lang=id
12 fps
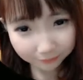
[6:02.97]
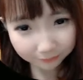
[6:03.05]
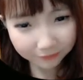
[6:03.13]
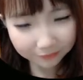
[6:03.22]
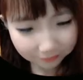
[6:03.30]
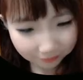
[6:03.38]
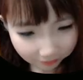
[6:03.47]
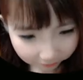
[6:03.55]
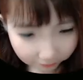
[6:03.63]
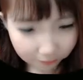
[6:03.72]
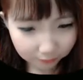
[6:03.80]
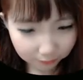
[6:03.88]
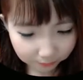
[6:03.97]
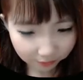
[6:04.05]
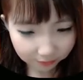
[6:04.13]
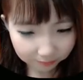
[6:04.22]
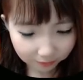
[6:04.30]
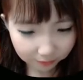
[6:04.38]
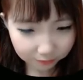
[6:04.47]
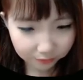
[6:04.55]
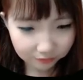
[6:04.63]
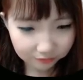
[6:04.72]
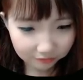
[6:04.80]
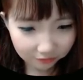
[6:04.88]
kan lumayan
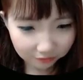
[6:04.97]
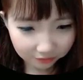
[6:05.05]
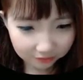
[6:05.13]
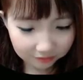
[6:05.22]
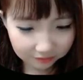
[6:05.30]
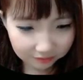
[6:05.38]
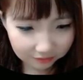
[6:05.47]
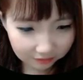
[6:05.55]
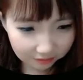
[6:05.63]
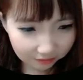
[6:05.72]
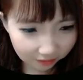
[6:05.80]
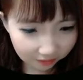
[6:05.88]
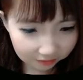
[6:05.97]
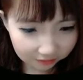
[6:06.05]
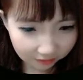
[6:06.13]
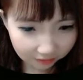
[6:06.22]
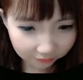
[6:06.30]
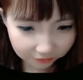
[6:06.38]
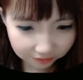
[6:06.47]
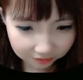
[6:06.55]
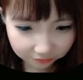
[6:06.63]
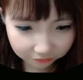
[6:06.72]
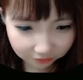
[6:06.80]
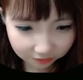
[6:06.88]
bagus oke okay, jadi hari ini hari
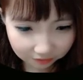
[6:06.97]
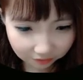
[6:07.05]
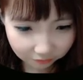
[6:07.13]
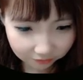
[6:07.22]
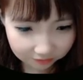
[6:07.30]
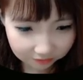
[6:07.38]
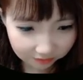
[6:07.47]
festival ya kalau nggak salah